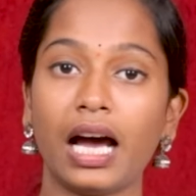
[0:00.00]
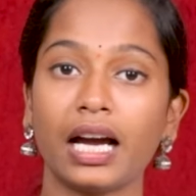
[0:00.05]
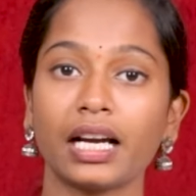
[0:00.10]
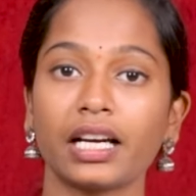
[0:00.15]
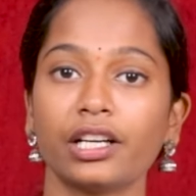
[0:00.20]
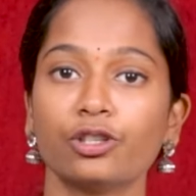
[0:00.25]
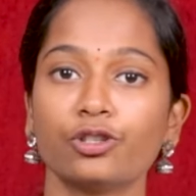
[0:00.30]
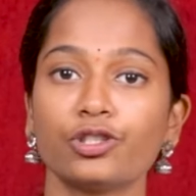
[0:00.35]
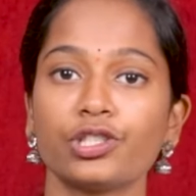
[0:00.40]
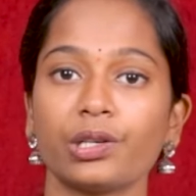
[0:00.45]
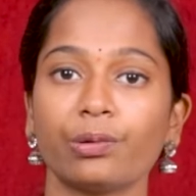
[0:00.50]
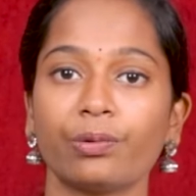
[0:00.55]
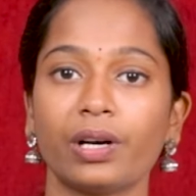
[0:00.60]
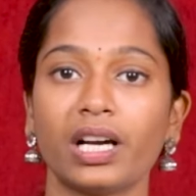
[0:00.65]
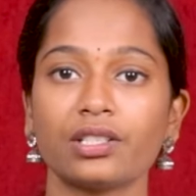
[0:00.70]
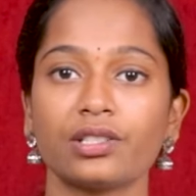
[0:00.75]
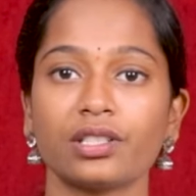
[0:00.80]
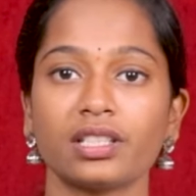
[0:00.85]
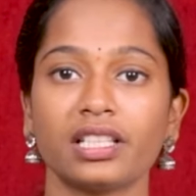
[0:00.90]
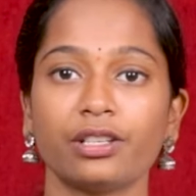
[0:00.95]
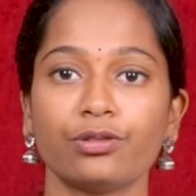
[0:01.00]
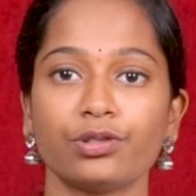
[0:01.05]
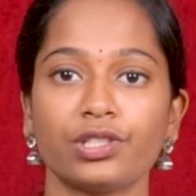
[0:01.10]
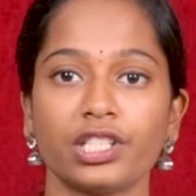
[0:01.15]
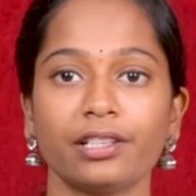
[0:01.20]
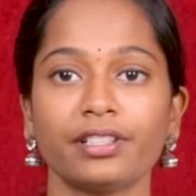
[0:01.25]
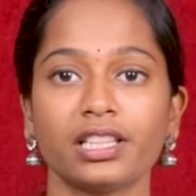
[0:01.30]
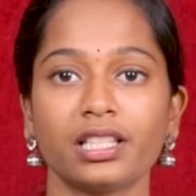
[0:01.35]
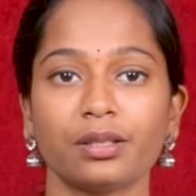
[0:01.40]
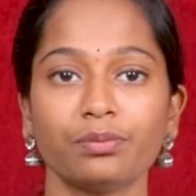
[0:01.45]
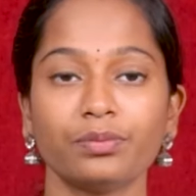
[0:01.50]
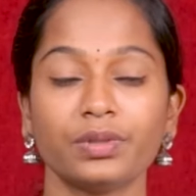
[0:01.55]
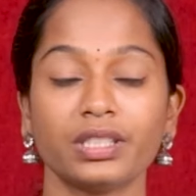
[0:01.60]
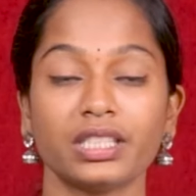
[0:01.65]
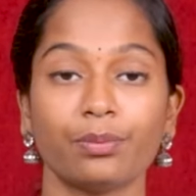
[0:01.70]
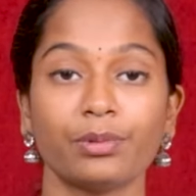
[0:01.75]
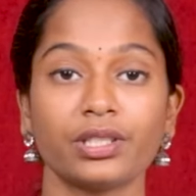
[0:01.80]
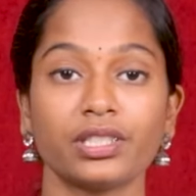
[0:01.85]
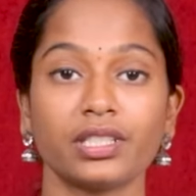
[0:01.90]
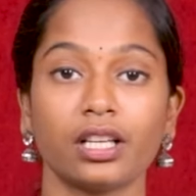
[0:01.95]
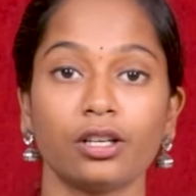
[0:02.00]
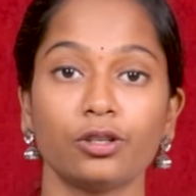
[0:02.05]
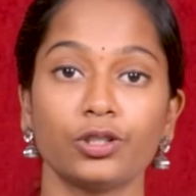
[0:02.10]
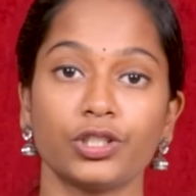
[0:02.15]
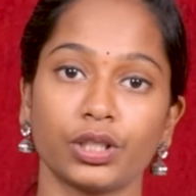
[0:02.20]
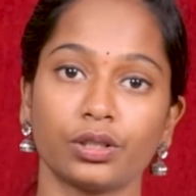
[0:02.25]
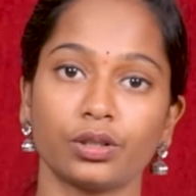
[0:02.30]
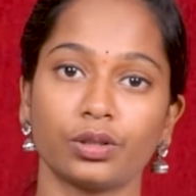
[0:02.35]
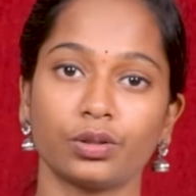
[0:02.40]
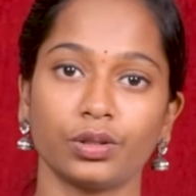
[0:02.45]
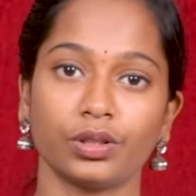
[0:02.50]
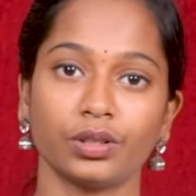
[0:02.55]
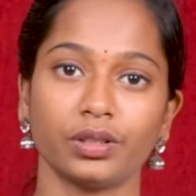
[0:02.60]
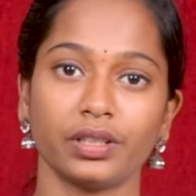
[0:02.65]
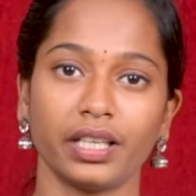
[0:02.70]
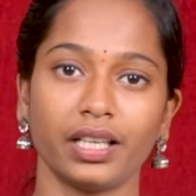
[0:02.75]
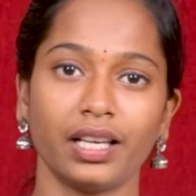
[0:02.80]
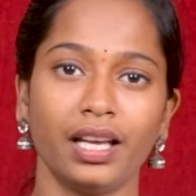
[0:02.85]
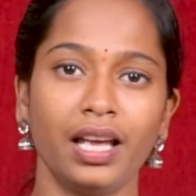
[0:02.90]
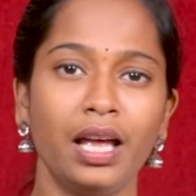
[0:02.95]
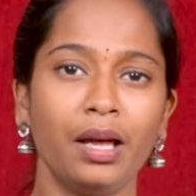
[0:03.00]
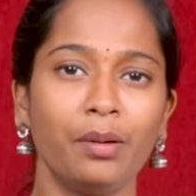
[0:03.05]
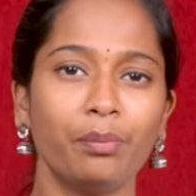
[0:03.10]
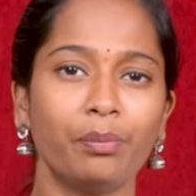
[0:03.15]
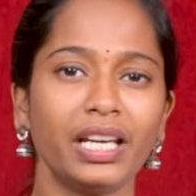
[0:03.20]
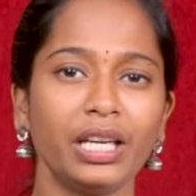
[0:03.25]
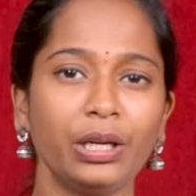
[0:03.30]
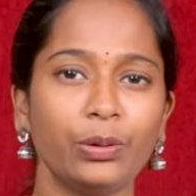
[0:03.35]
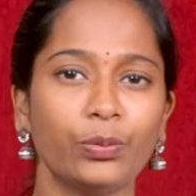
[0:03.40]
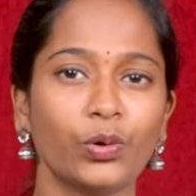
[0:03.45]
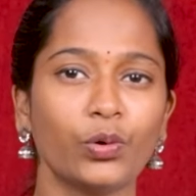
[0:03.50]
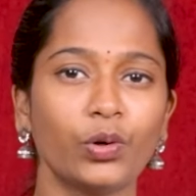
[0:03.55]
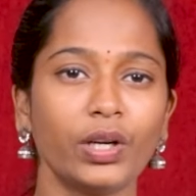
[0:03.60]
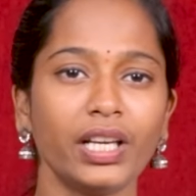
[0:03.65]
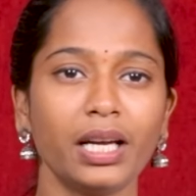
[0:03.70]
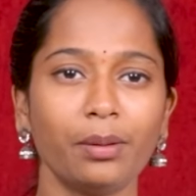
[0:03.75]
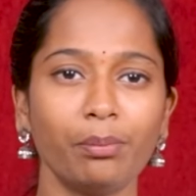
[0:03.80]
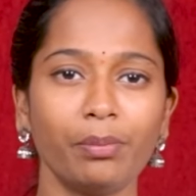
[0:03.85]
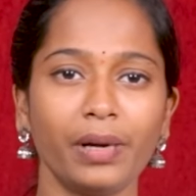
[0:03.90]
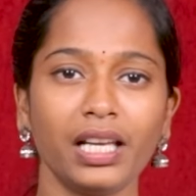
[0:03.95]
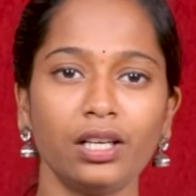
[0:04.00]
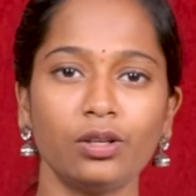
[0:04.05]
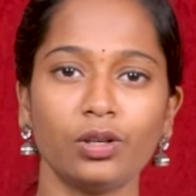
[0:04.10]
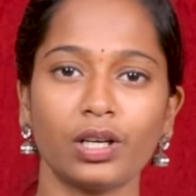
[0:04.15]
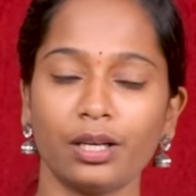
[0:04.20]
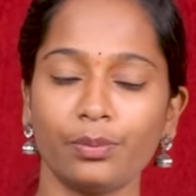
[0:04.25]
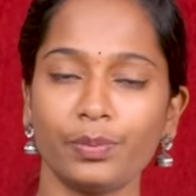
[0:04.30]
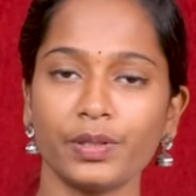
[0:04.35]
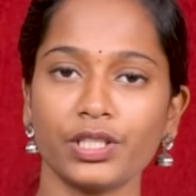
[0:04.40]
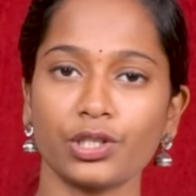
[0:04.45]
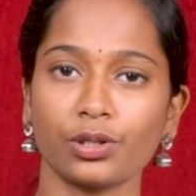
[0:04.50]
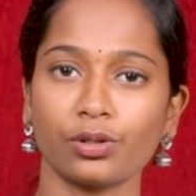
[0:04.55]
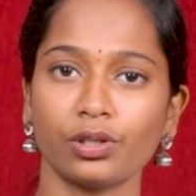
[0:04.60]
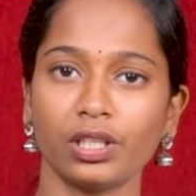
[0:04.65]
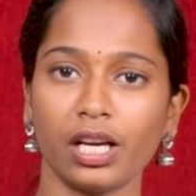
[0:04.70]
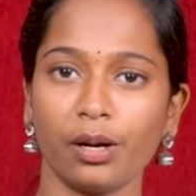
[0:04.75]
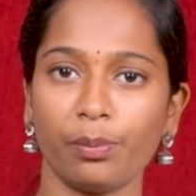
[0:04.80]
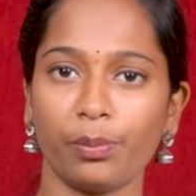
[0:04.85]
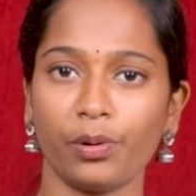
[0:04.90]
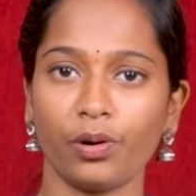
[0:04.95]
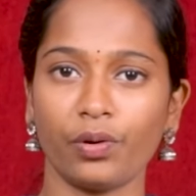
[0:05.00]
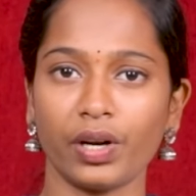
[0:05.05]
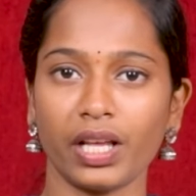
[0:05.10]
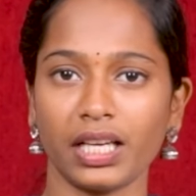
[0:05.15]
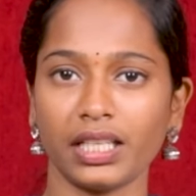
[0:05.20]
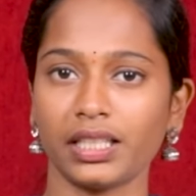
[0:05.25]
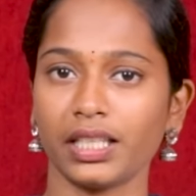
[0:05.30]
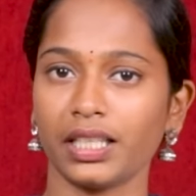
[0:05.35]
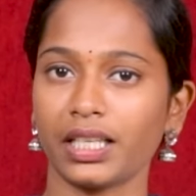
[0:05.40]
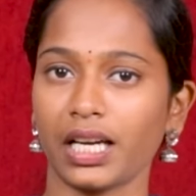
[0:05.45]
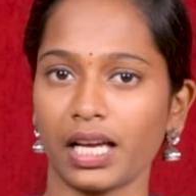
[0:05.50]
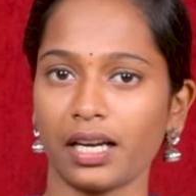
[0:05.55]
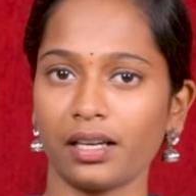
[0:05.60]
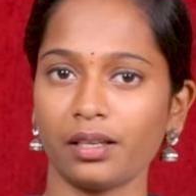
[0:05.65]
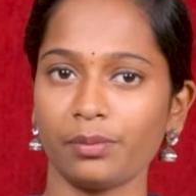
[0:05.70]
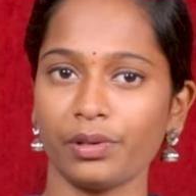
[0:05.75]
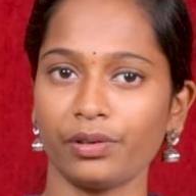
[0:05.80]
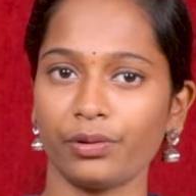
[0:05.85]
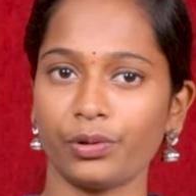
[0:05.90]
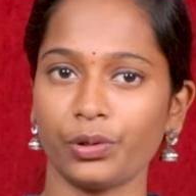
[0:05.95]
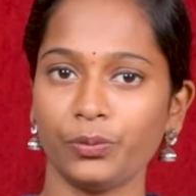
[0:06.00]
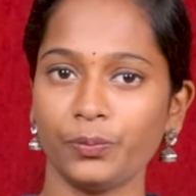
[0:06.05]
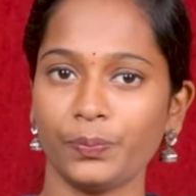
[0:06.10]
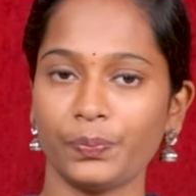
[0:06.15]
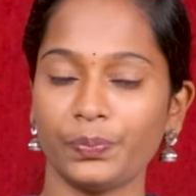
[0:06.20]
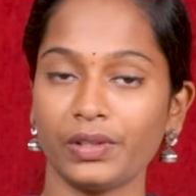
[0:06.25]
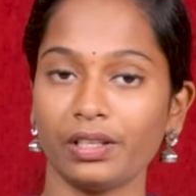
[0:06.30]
అక్కడ నుంచి వాసుదేవ్ జీవితం సమస్యల్లో చిక్కుకుంటుంది మరి ఊరి అమ్మాయిలు కనిపించకుండా పోవడానికి కారణమెవరు